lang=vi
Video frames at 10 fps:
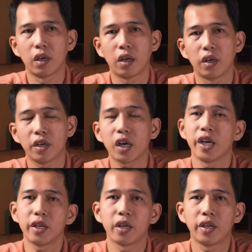à, rất là
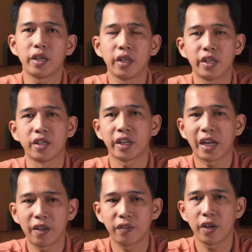ít ở trên thị trường hiện
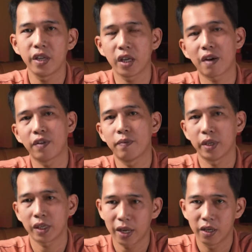nay với những cái rạp phim
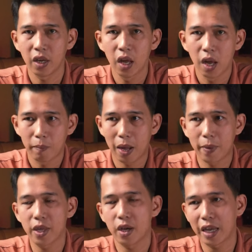hiện nay mà
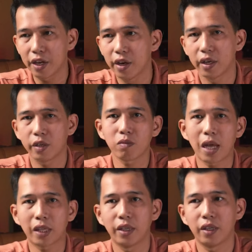bây giờ gia đình của chúng
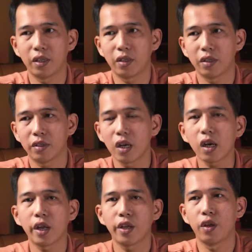ta thì
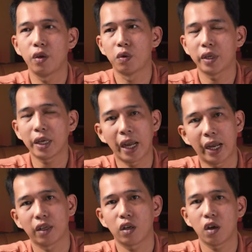rất là nhiều khách
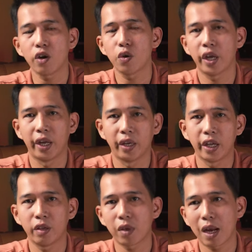hàng có điều kiện
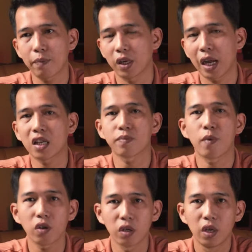để chúng ta lắp được cái
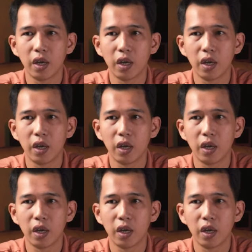Atmos